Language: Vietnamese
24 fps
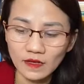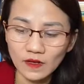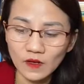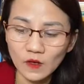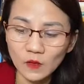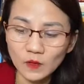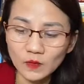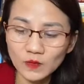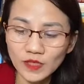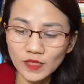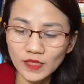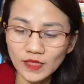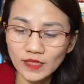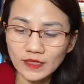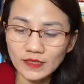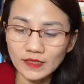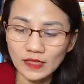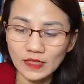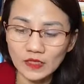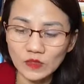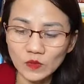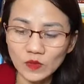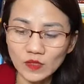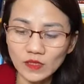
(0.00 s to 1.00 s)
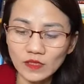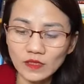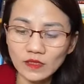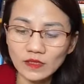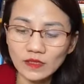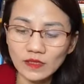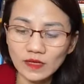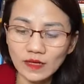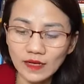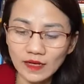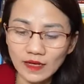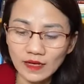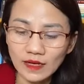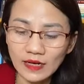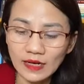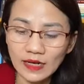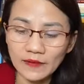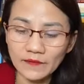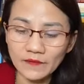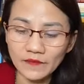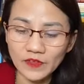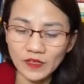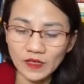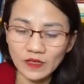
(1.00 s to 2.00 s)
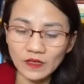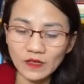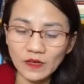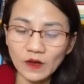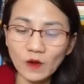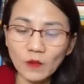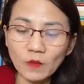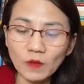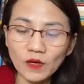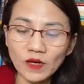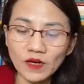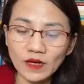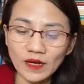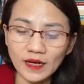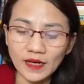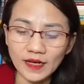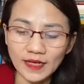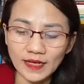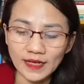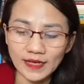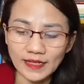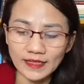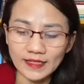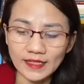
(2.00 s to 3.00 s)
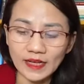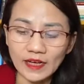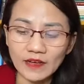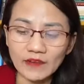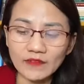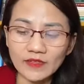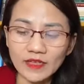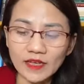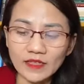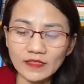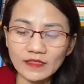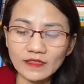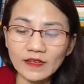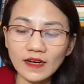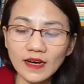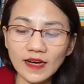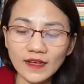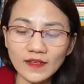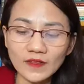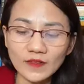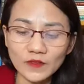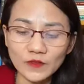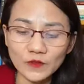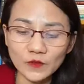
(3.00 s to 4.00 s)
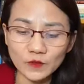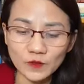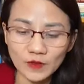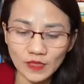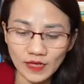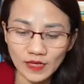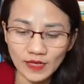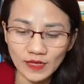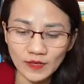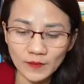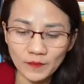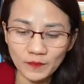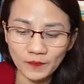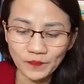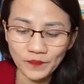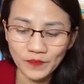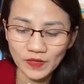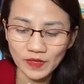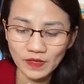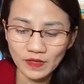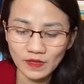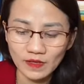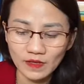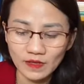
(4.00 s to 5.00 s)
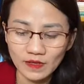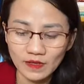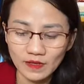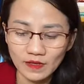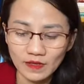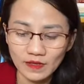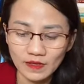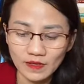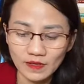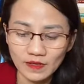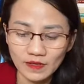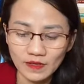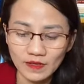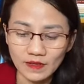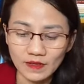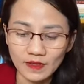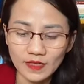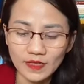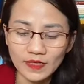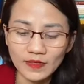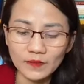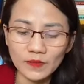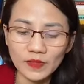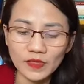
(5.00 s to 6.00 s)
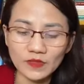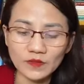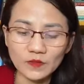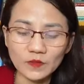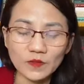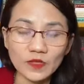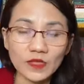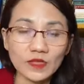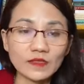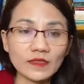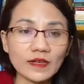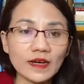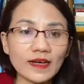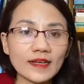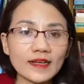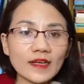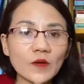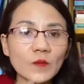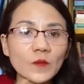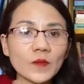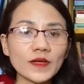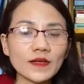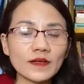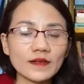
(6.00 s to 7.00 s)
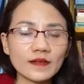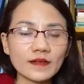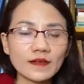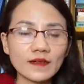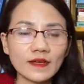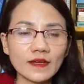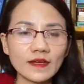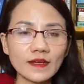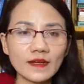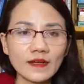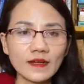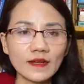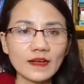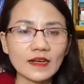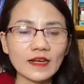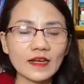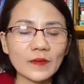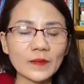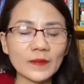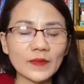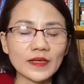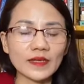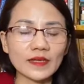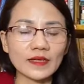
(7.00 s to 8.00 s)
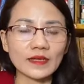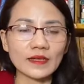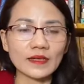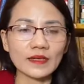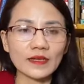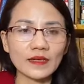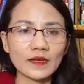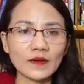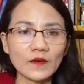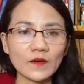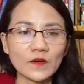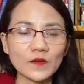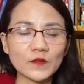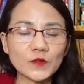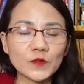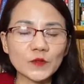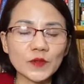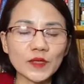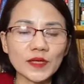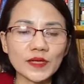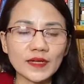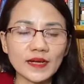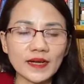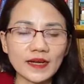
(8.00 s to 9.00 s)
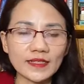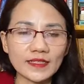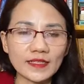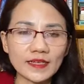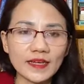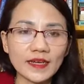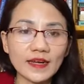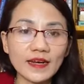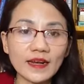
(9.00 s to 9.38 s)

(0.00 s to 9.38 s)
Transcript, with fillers: ờ, công ty sản xuất thức ăn làm việc không ngừng nghỉ để tạo ra thức ăn cho chúng ta. Ờ, khi mà chúng ta thực hành lòng biết ơn ấy, là mình còn truyền cả